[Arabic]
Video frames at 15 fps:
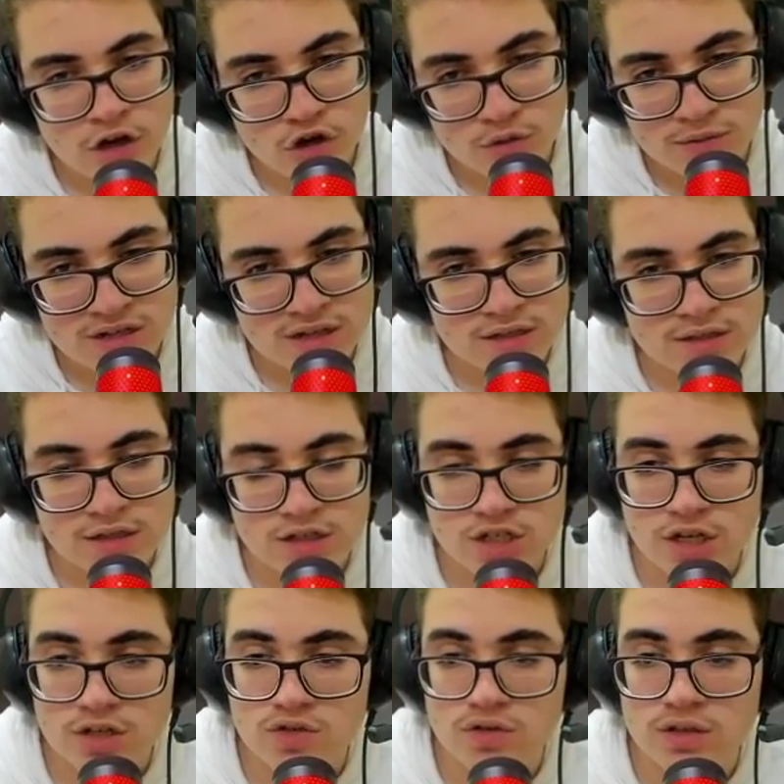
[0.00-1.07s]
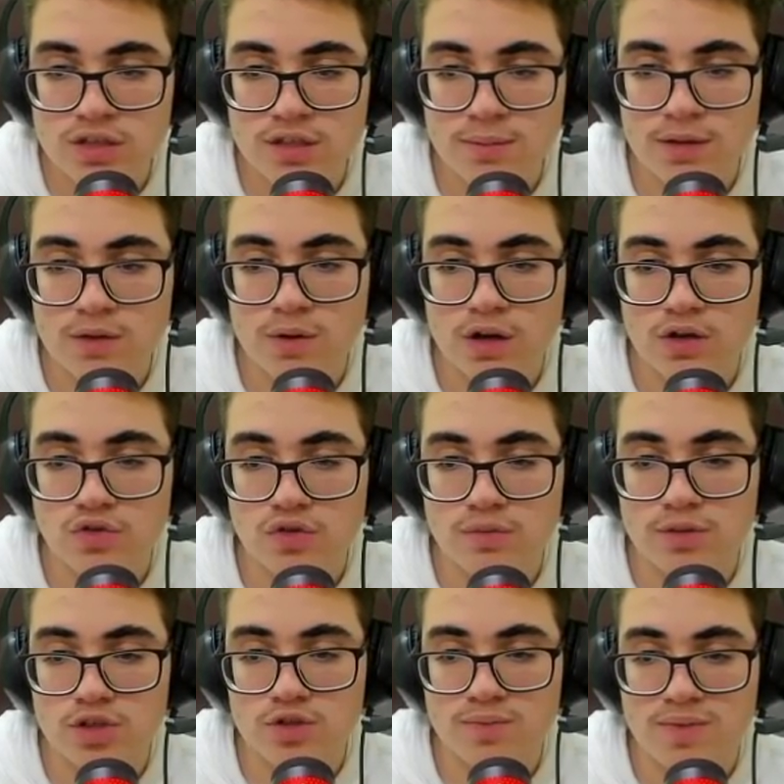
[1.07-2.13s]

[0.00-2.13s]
وبدي استرجع الجندي تبعي وأكل بيشب